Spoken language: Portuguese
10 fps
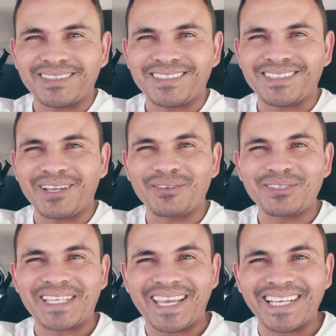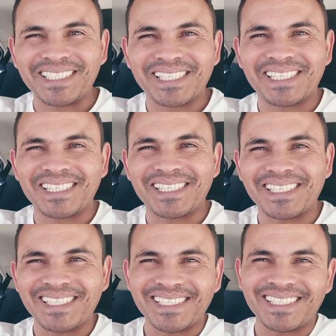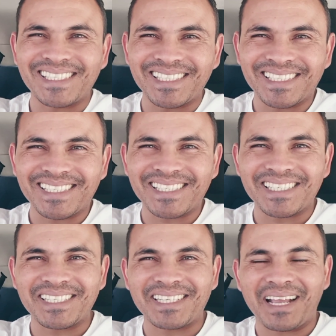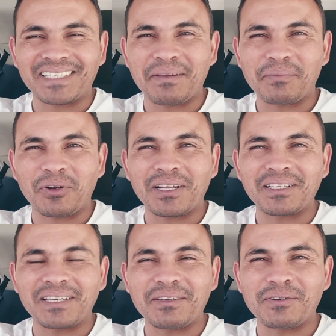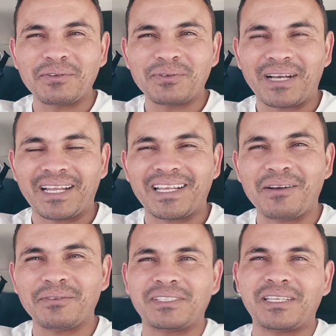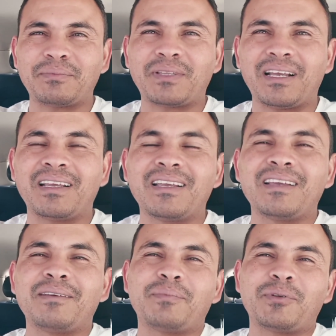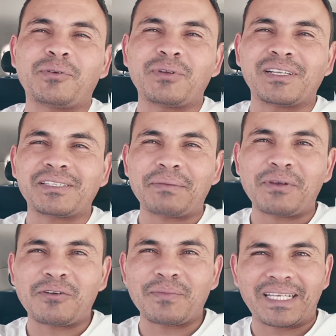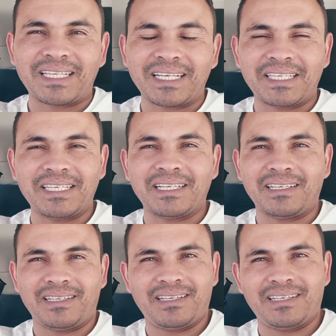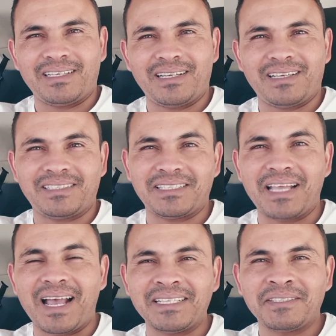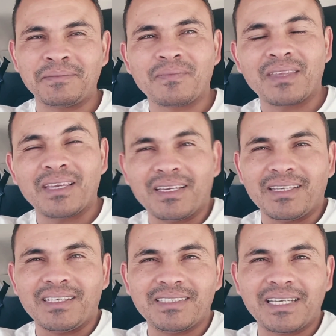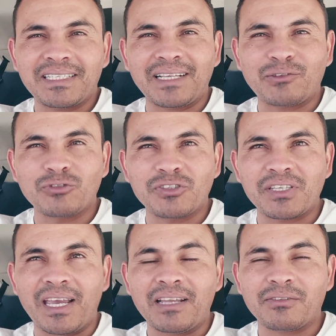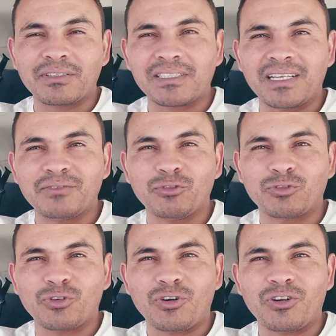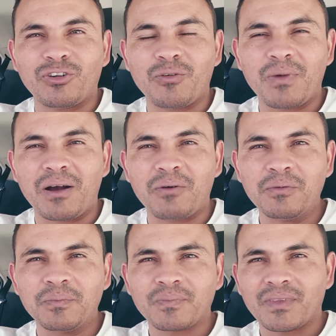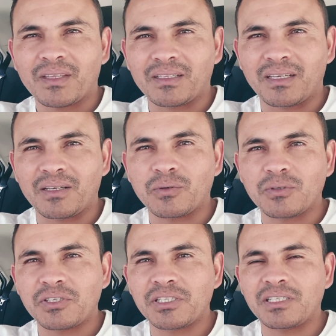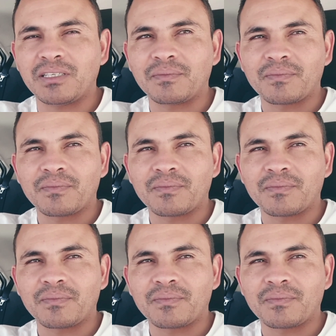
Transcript: não esqueça de estar de tá sempre olhando aí o canal, de sempre estar tá procurando saber como é que está aqui a, a, a, cidade. E dizer que está tudo certo, a cidade voltou ao normal. Né? Hoje,